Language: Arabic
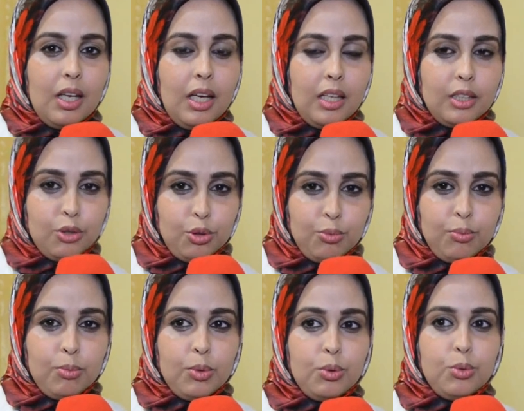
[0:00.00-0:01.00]
انا
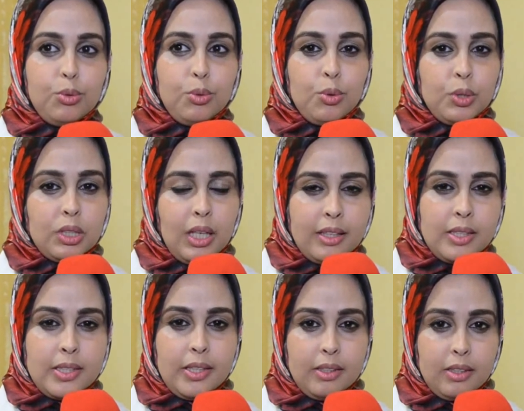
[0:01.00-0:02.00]
ام
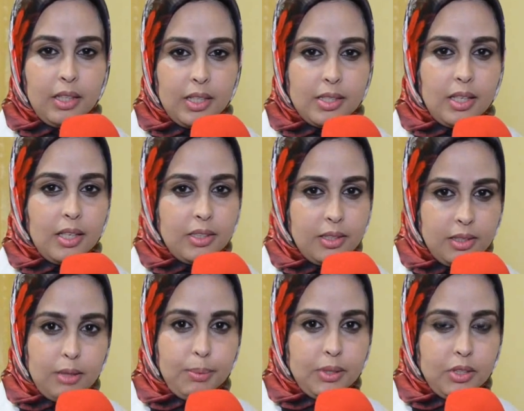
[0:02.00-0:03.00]
وانقطعت على الدراسه هذه
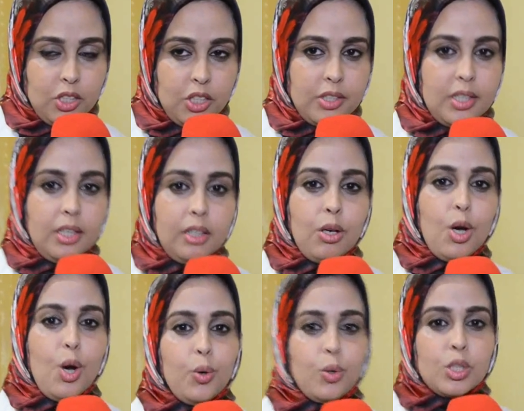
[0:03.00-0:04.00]
14 سنه
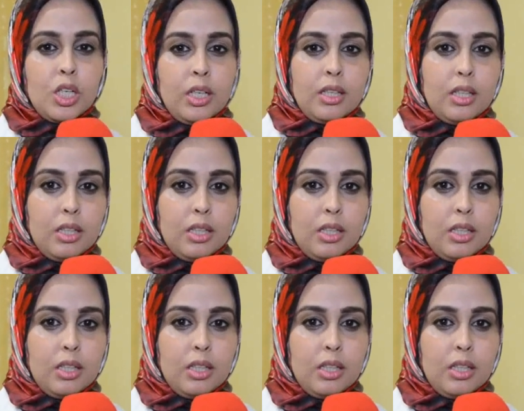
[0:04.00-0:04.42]
ورجعت